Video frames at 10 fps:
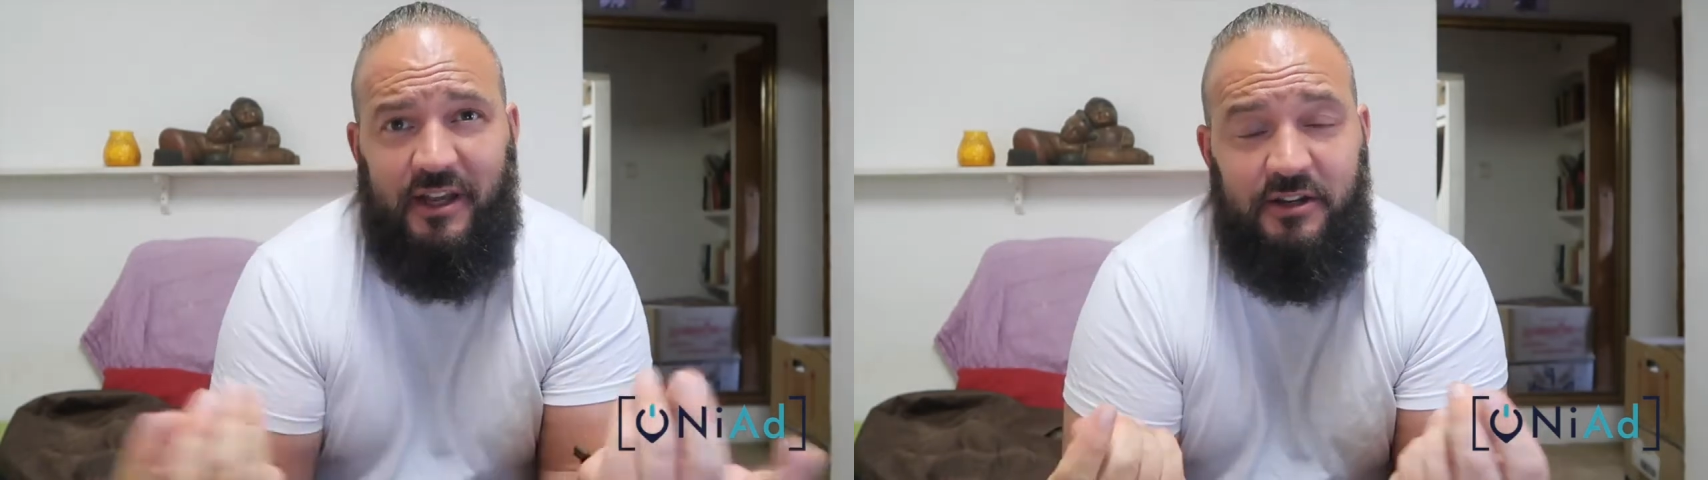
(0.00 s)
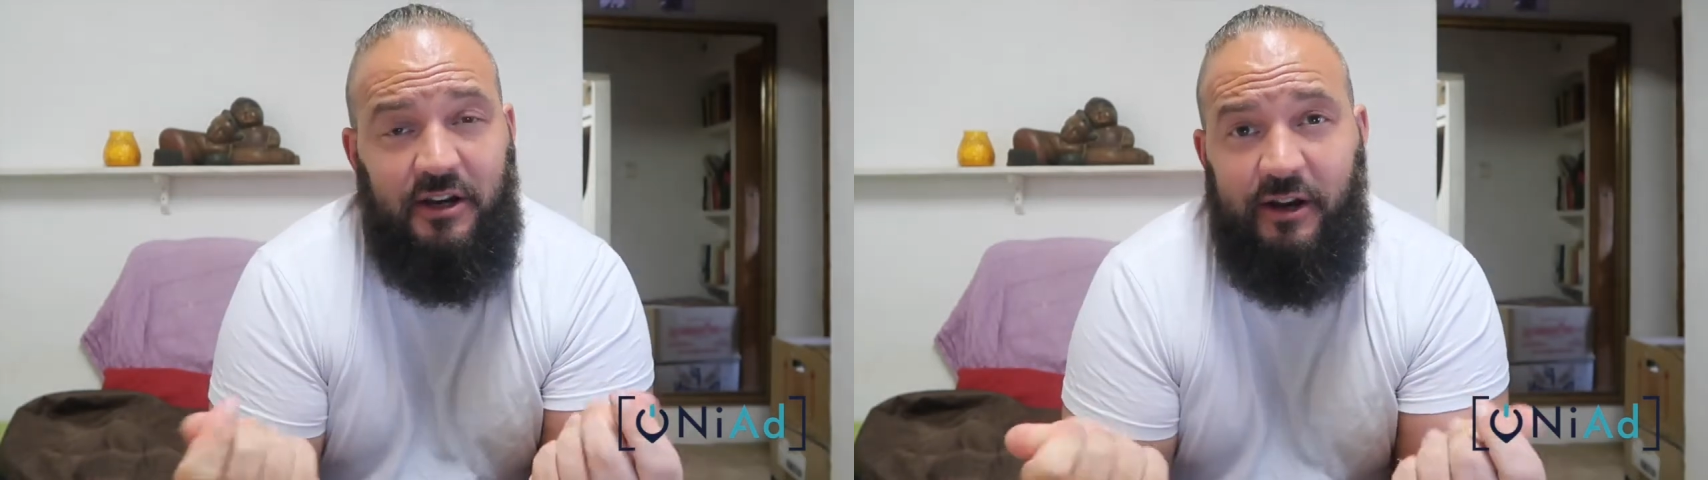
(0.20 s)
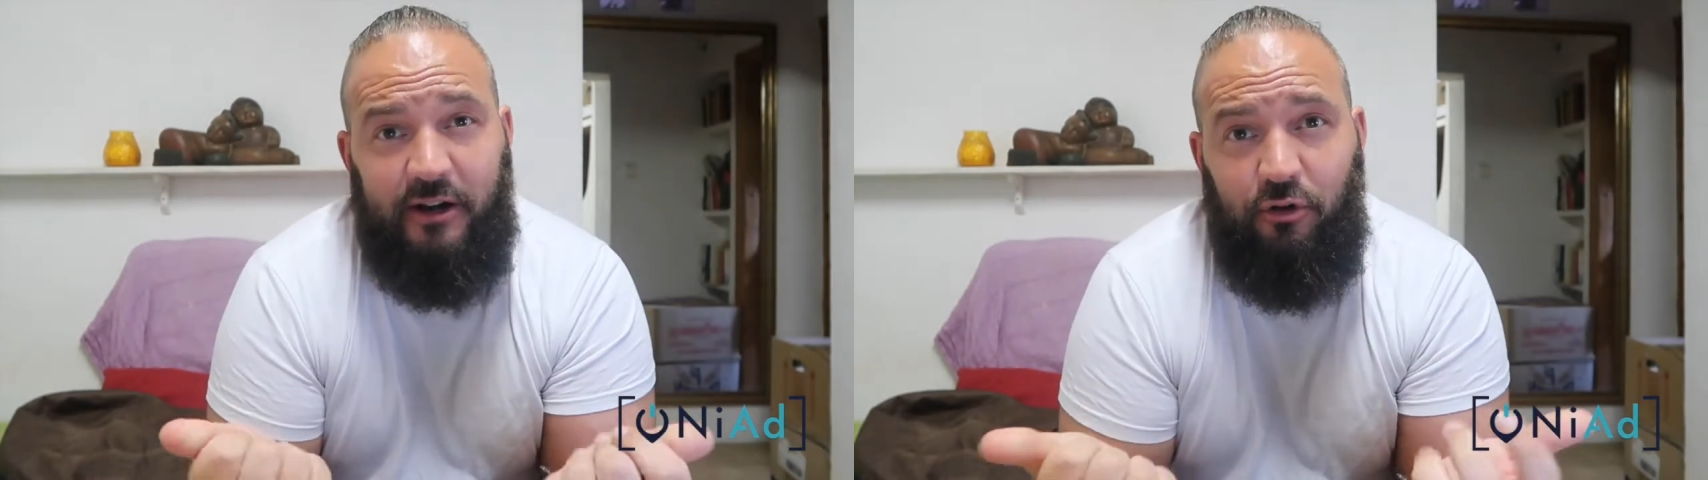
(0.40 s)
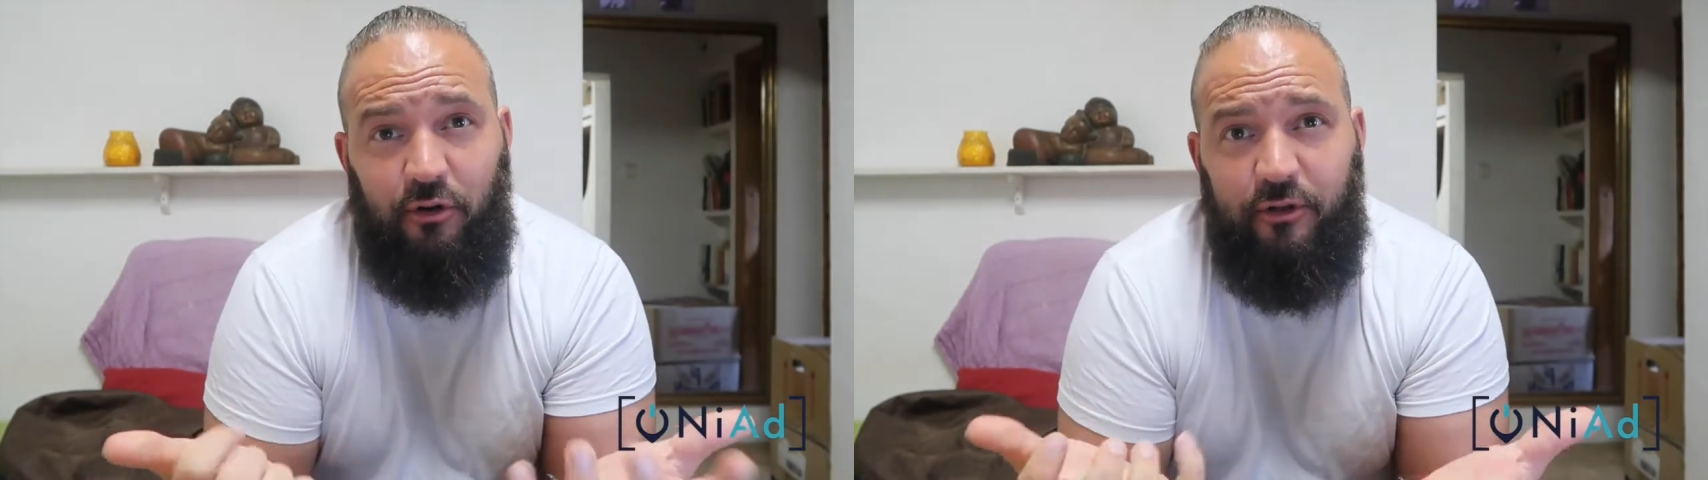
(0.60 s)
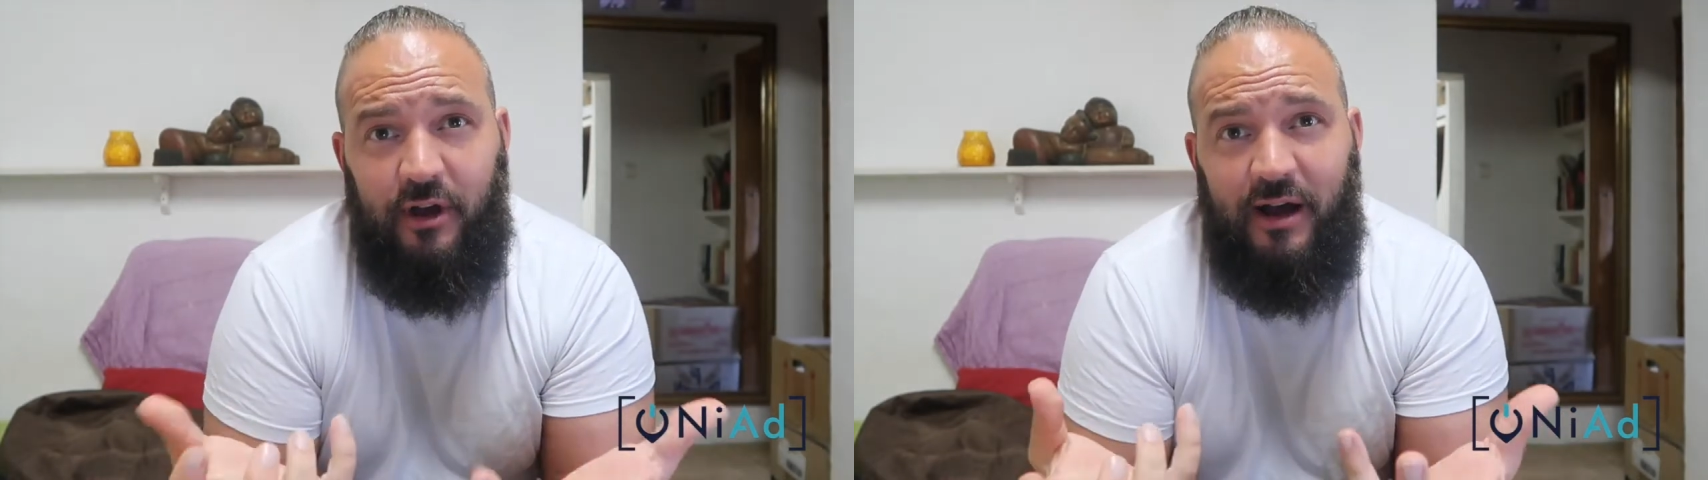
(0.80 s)
que se le
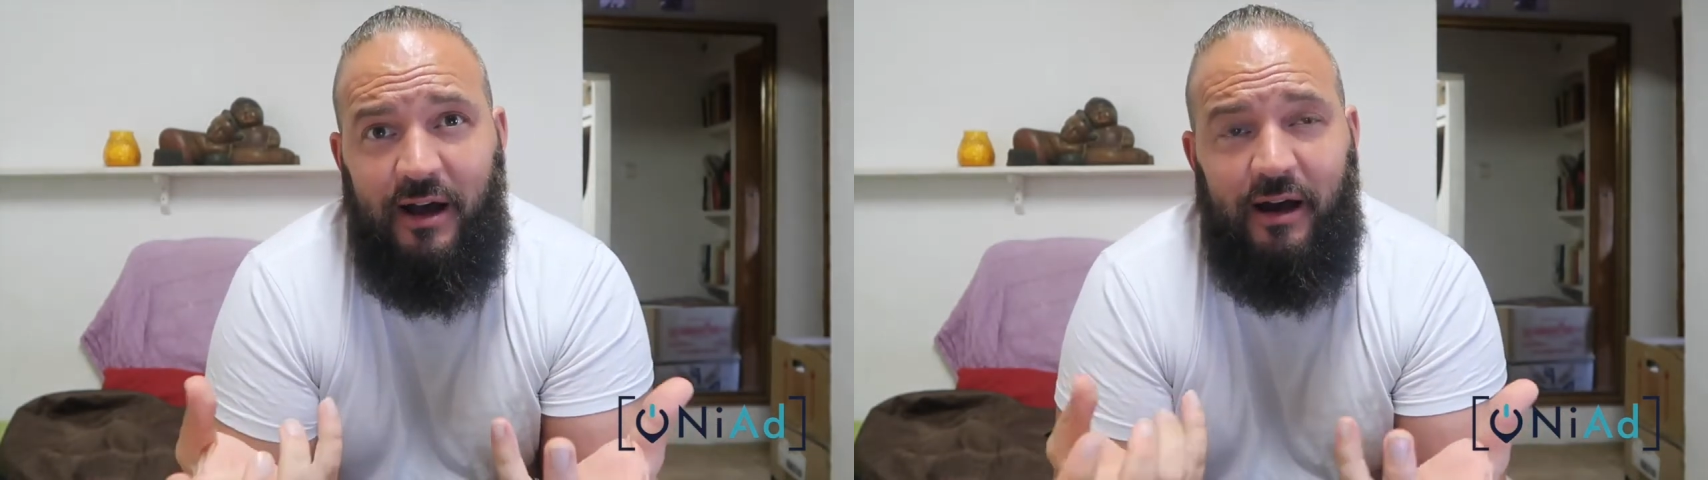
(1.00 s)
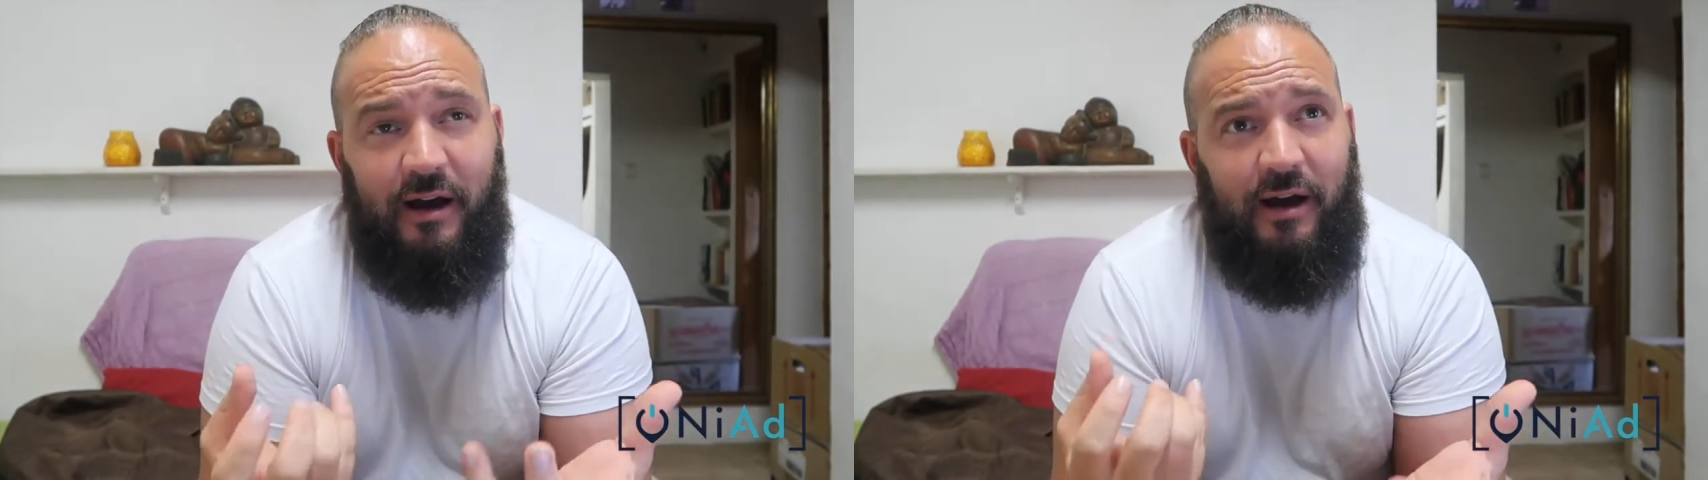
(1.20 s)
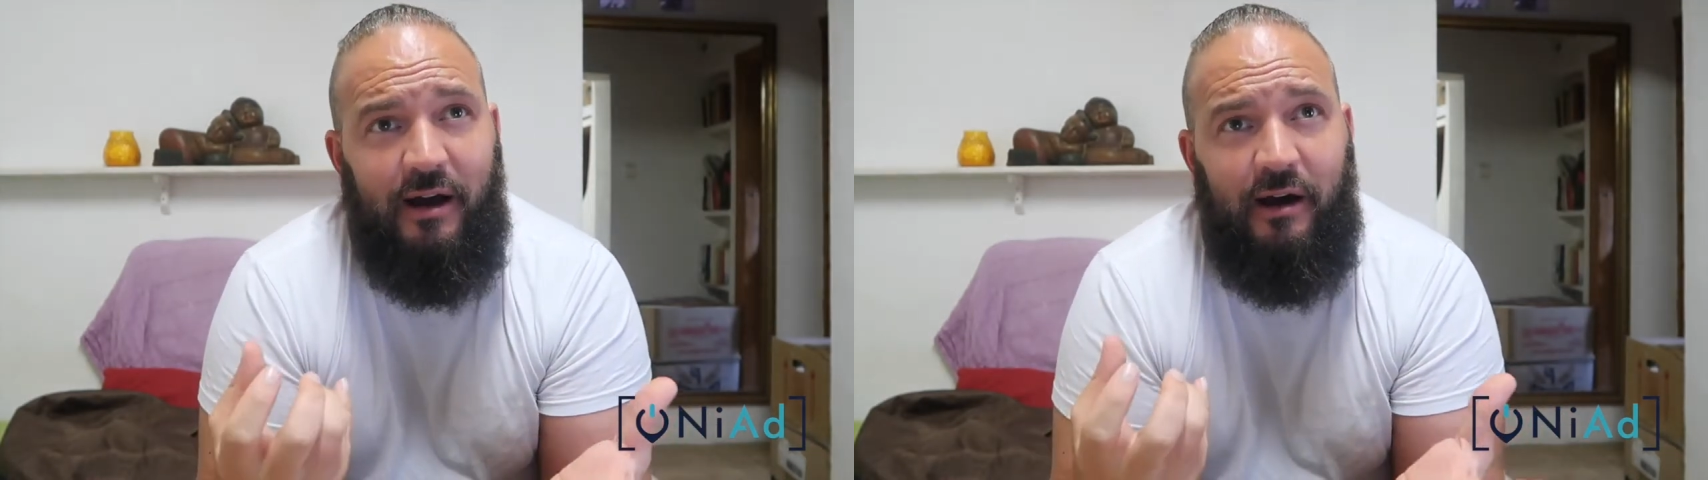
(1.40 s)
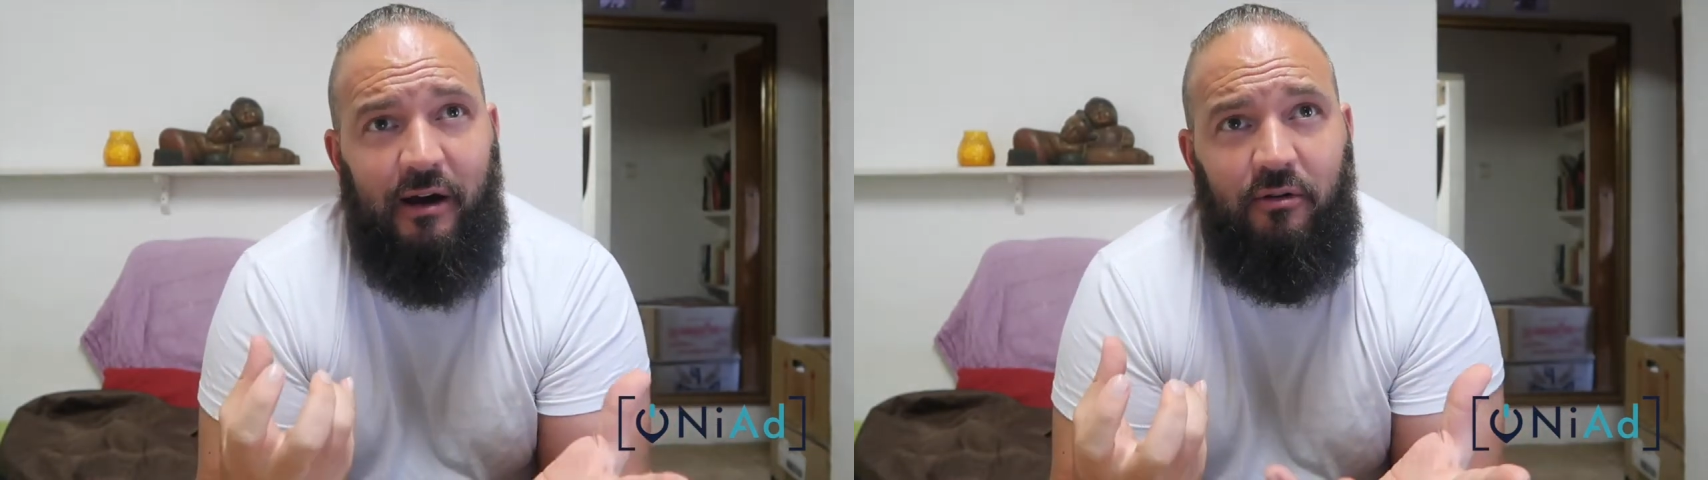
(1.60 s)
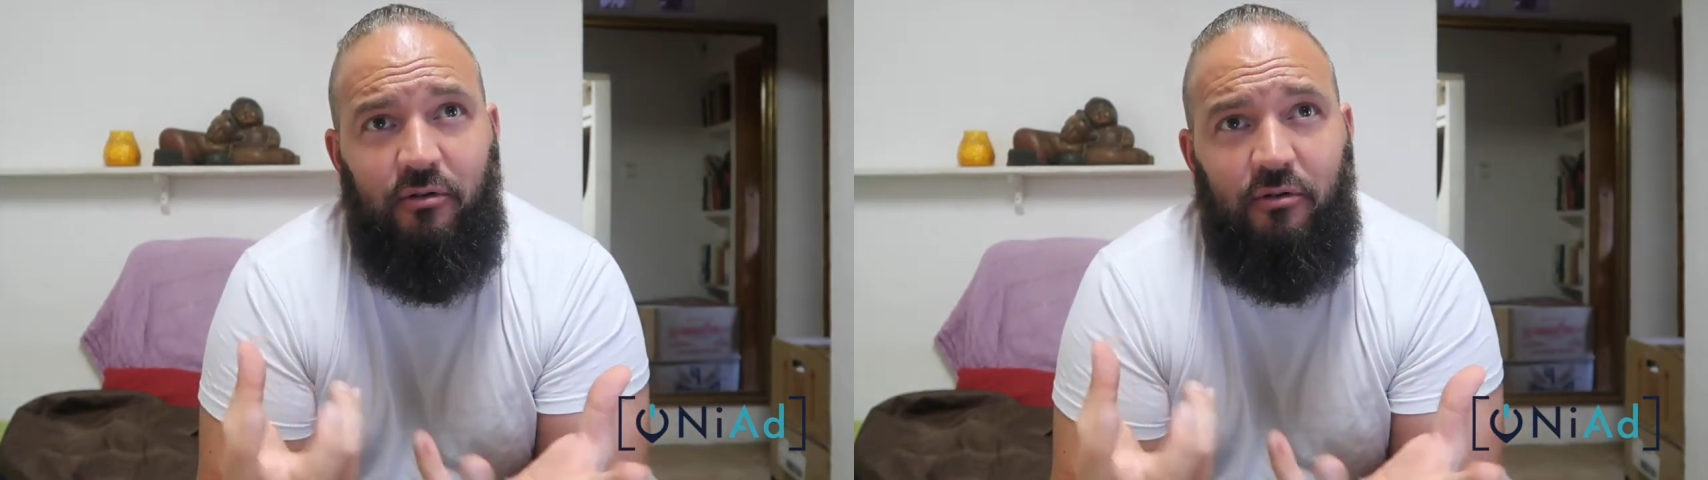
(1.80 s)
reconozca